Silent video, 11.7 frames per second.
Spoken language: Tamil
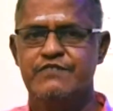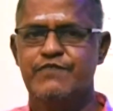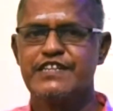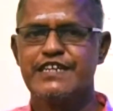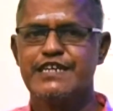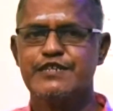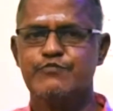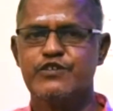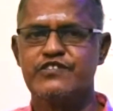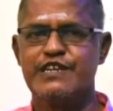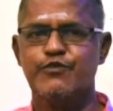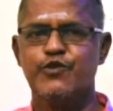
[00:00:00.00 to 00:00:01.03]

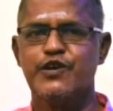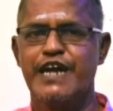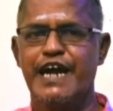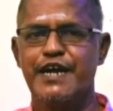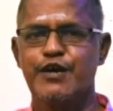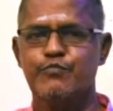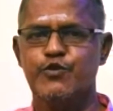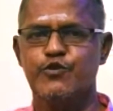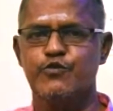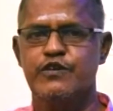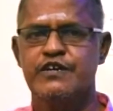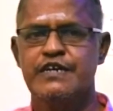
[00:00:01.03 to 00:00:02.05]
வரராஜபுரத்தில் ஒரு நாடகம்
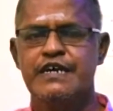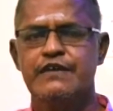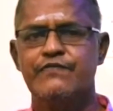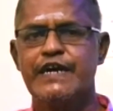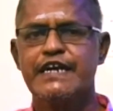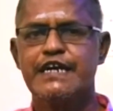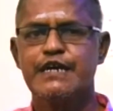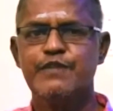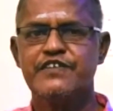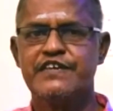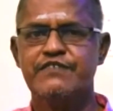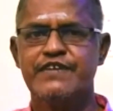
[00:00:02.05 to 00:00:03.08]
போட்டோம்
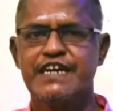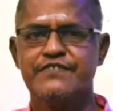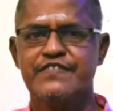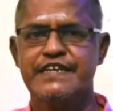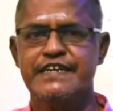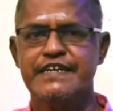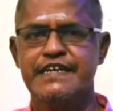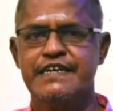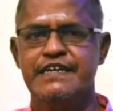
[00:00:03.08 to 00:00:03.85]
வழக்கமாக சிவராத்திரிக்கு